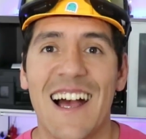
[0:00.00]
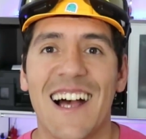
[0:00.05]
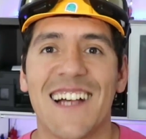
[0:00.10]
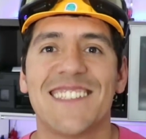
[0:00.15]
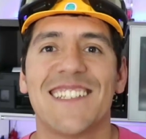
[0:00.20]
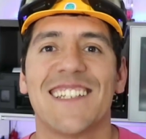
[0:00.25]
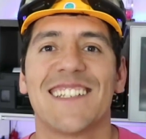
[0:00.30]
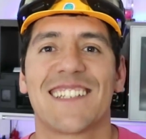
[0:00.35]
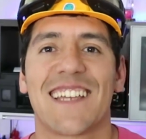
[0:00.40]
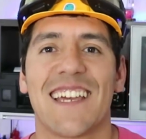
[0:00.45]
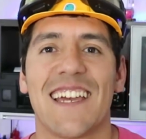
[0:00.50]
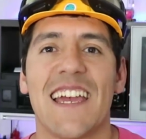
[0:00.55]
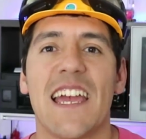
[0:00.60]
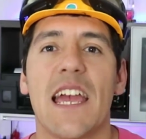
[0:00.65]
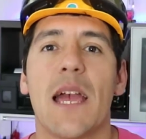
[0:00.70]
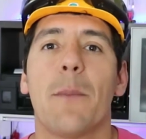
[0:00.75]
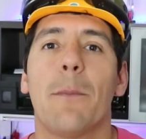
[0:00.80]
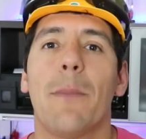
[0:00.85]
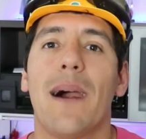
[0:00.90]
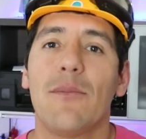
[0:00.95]
Así es que
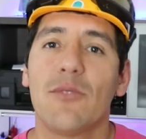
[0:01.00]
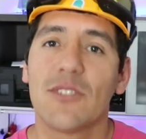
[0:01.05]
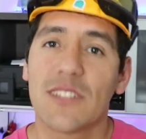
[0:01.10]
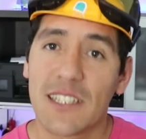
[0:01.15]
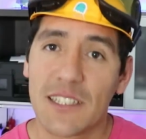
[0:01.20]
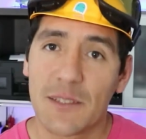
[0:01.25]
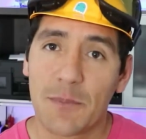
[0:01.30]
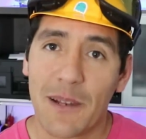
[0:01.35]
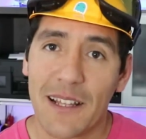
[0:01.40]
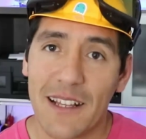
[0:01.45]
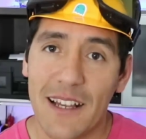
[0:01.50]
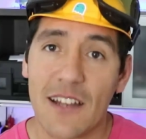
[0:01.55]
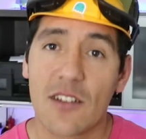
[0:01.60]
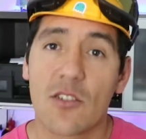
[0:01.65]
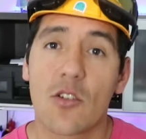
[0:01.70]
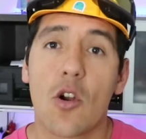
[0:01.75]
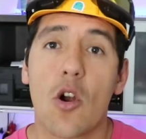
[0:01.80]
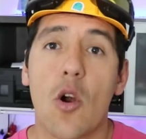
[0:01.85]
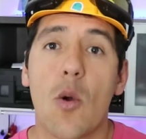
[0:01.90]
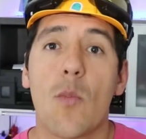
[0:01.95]
vamos a explicar
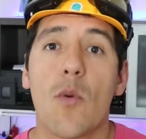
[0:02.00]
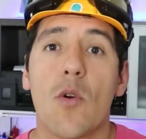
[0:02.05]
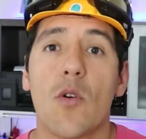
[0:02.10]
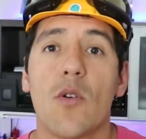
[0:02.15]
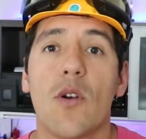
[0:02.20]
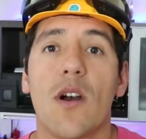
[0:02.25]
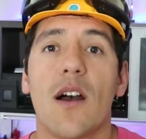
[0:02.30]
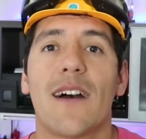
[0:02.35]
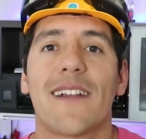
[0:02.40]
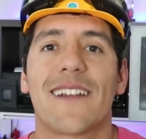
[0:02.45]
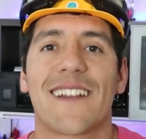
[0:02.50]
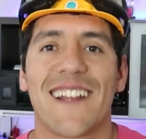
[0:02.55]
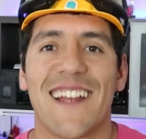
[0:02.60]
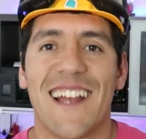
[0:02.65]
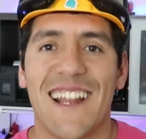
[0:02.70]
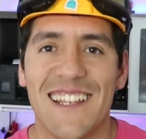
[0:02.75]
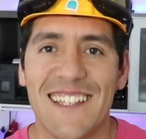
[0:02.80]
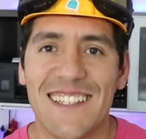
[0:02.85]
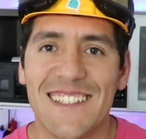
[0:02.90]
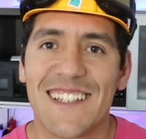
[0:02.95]
cómo
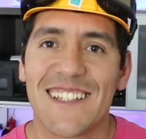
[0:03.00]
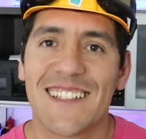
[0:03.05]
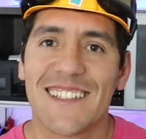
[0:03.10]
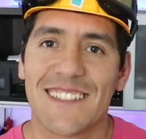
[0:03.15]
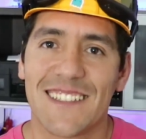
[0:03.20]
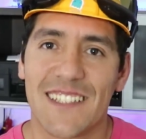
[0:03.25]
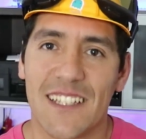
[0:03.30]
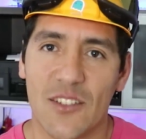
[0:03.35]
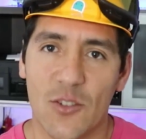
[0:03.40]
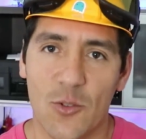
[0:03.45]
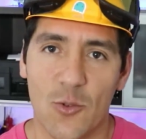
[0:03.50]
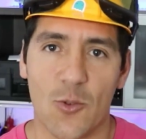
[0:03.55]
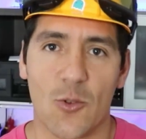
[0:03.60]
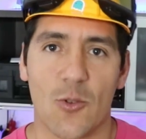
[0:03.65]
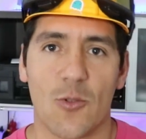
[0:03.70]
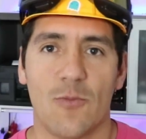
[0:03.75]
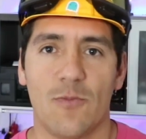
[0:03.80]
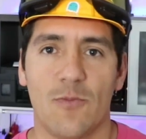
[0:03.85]
realizan este truco.